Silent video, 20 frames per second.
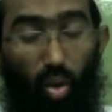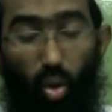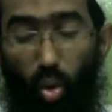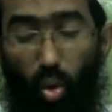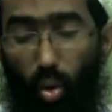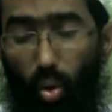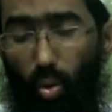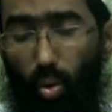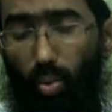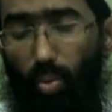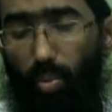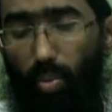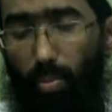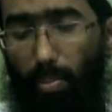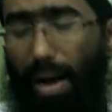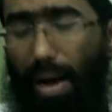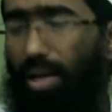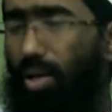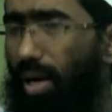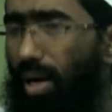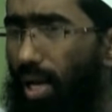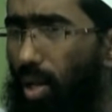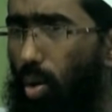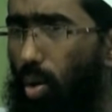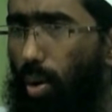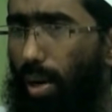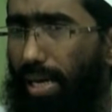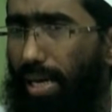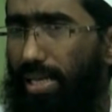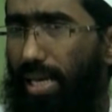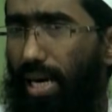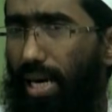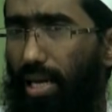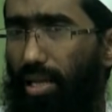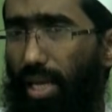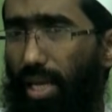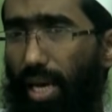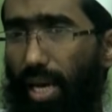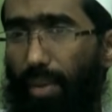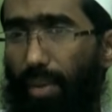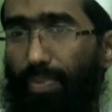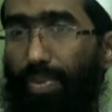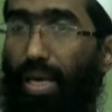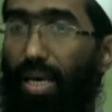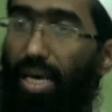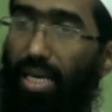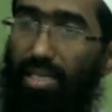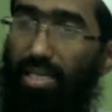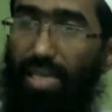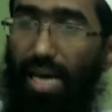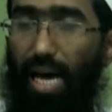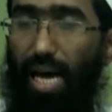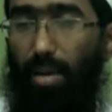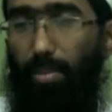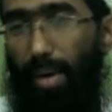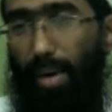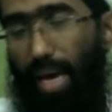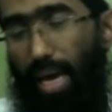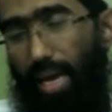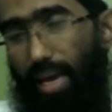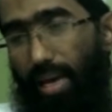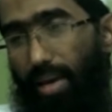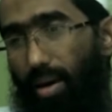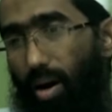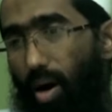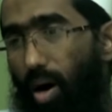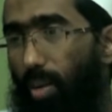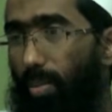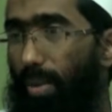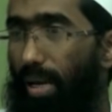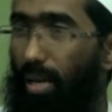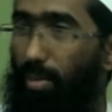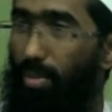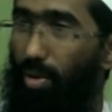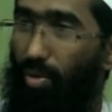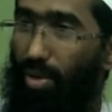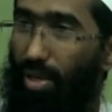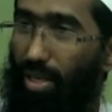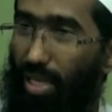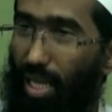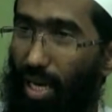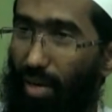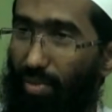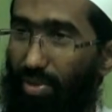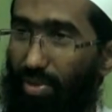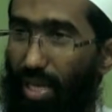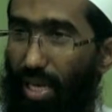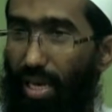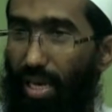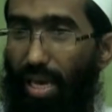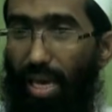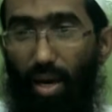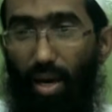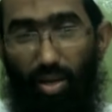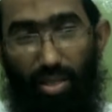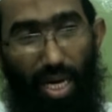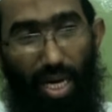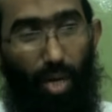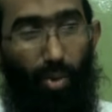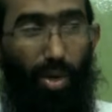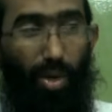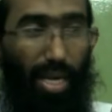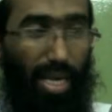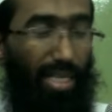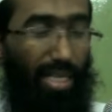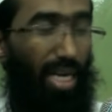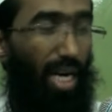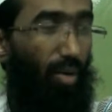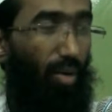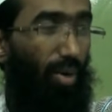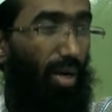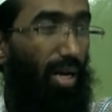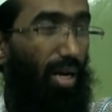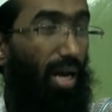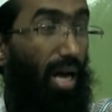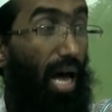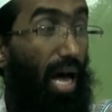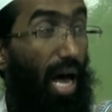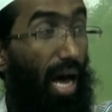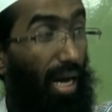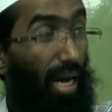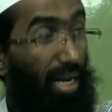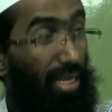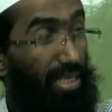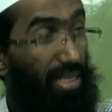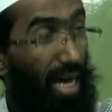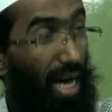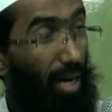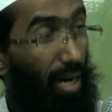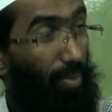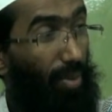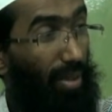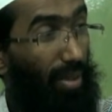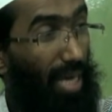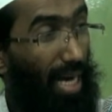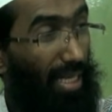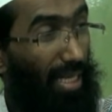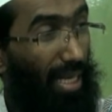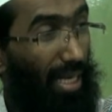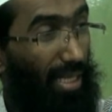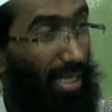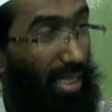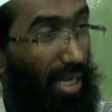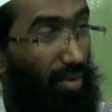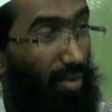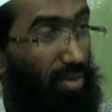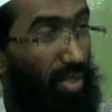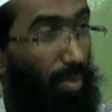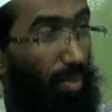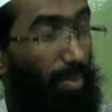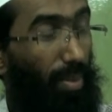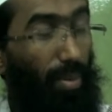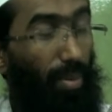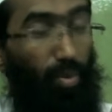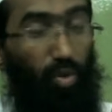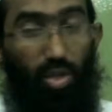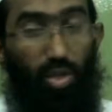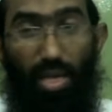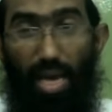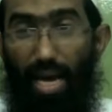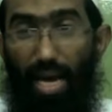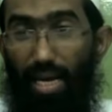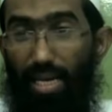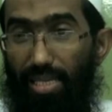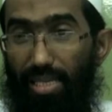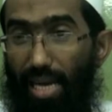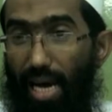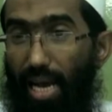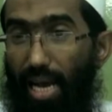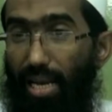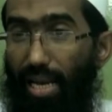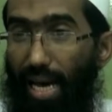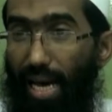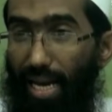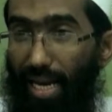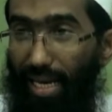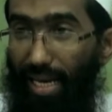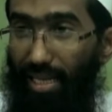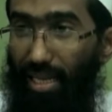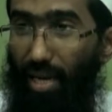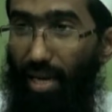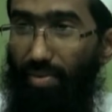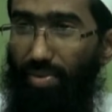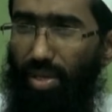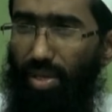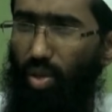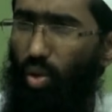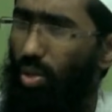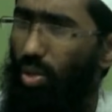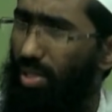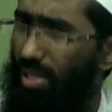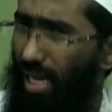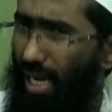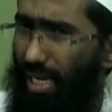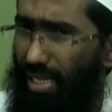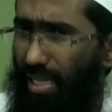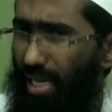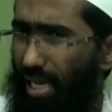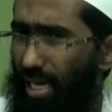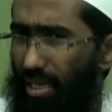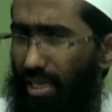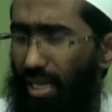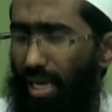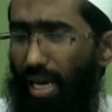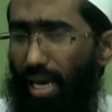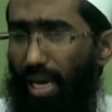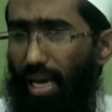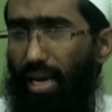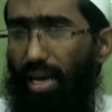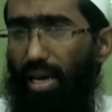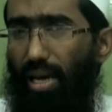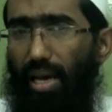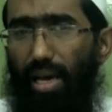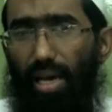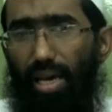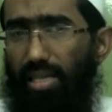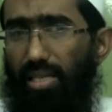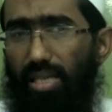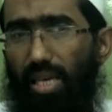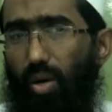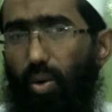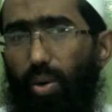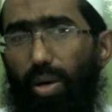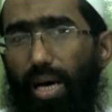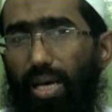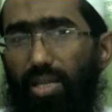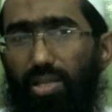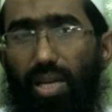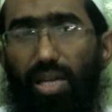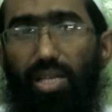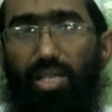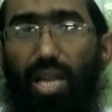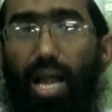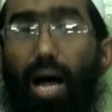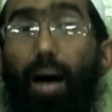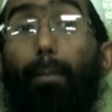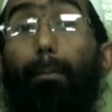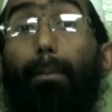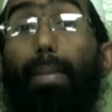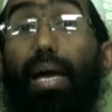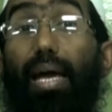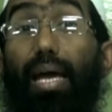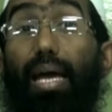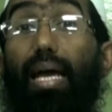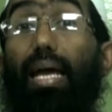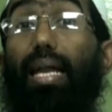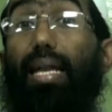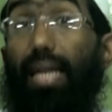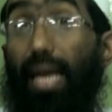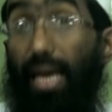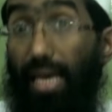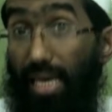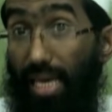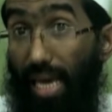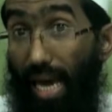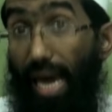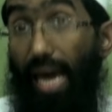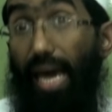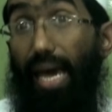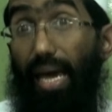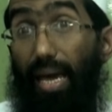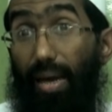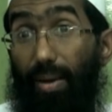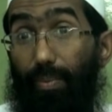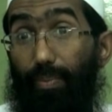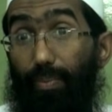तो बाद अवत लोग कैसा करते हैं इस साल मैं और मेरी बीवी की तरफ से एक जानवर एक जानवर अगले साल फिर दादा की तरफ से उसके अगले साल नाना की तरफ से जो इस तरह से करते हैं इसकी कोई असल इस्लाम में नहीं है